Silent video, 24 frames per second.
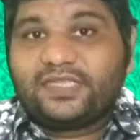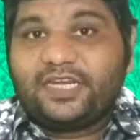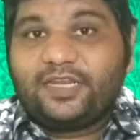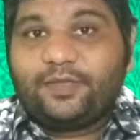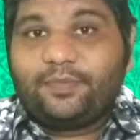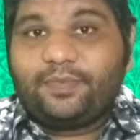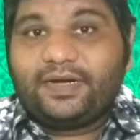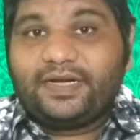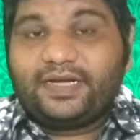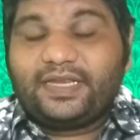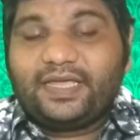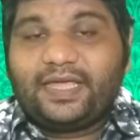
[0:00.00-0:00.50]

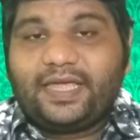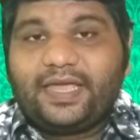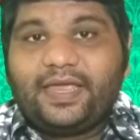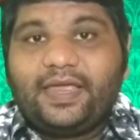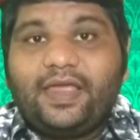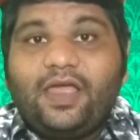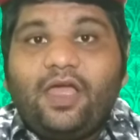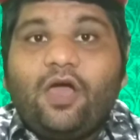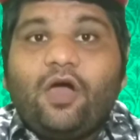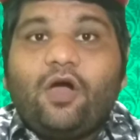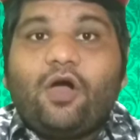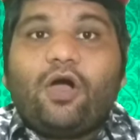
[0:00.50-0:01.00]
सेलिब्रिटी है
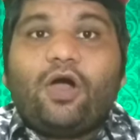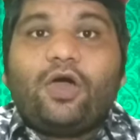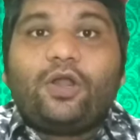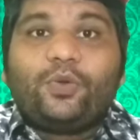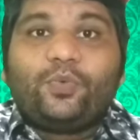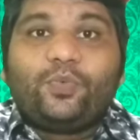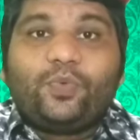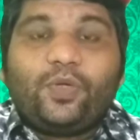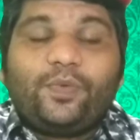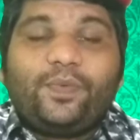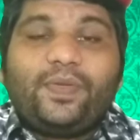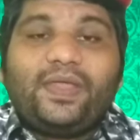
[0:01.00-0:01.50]
और
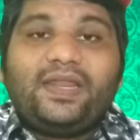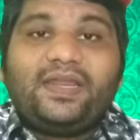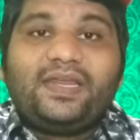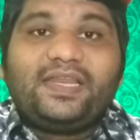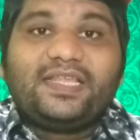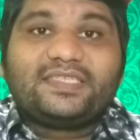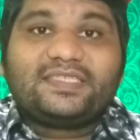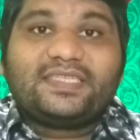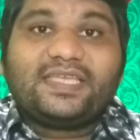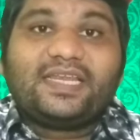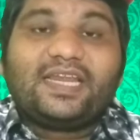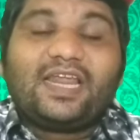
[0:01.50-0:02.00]

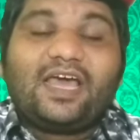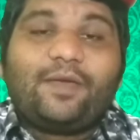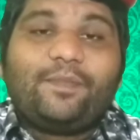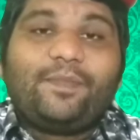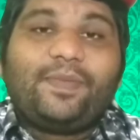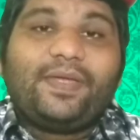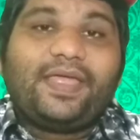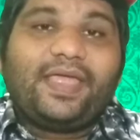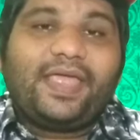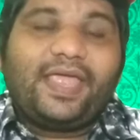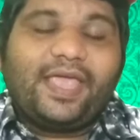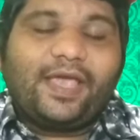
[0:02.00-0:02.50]
विवेंद्र सेना
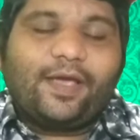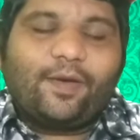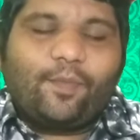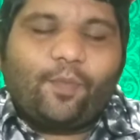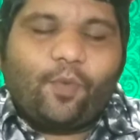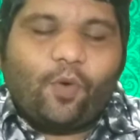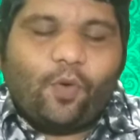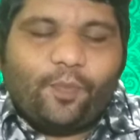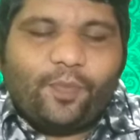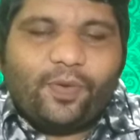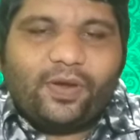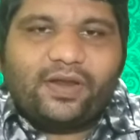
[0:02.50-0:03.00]
भी एक
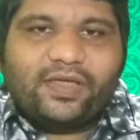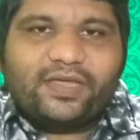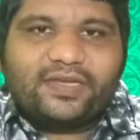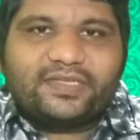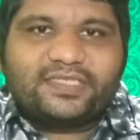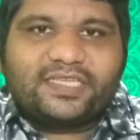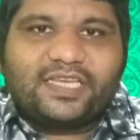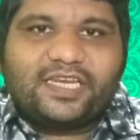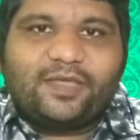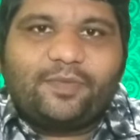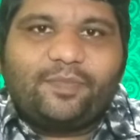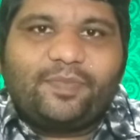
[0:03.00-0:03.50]
पॉपुलर
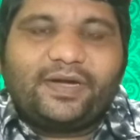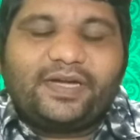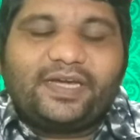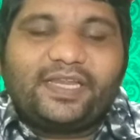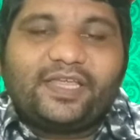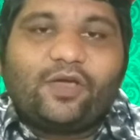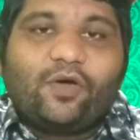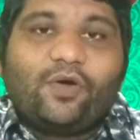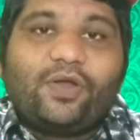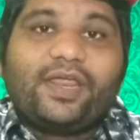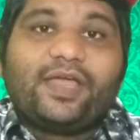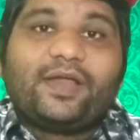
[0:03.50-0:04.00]

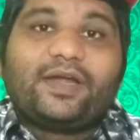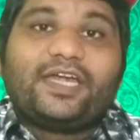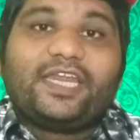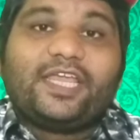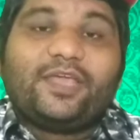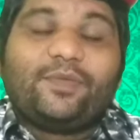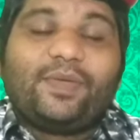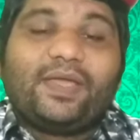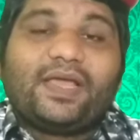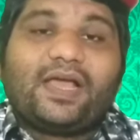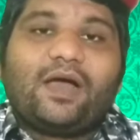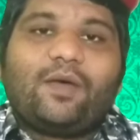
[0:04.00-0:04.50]
सेलिब्रिटी और एक
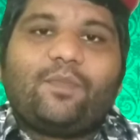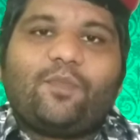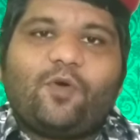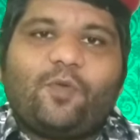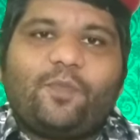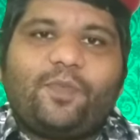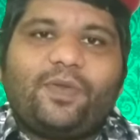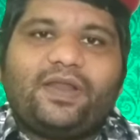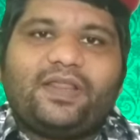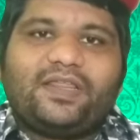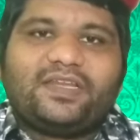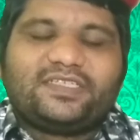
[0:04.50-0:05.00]
टीवी का
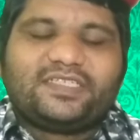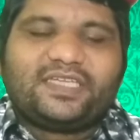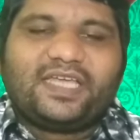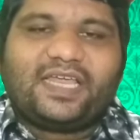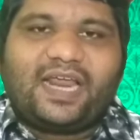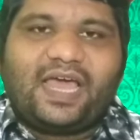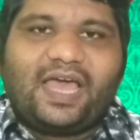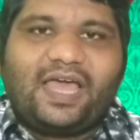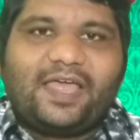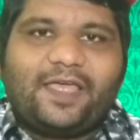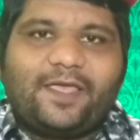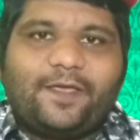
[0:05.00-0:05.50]
पॉपुलर
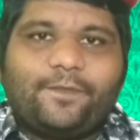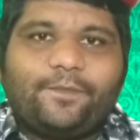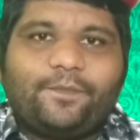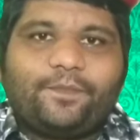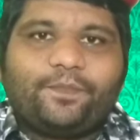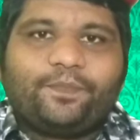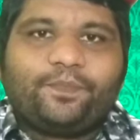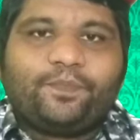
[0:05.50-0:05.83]
चेहरा है